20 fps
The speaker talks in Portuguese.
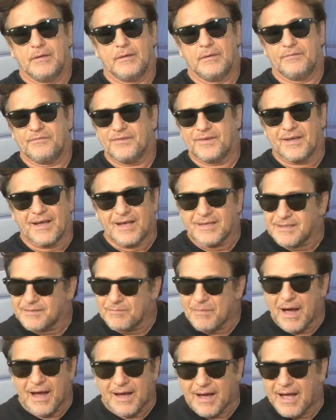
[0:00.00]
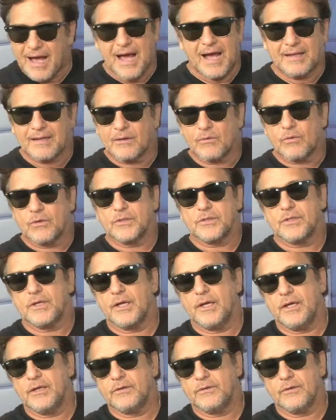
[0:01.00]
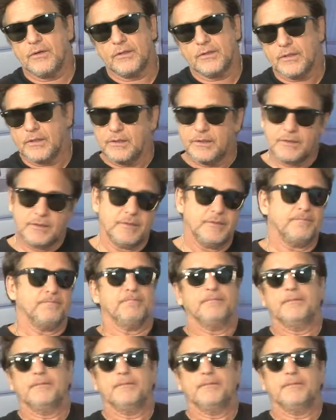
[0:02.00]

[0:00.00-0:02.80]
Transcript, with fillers: É, ficasse marcada com a gente. Eu acho que a gente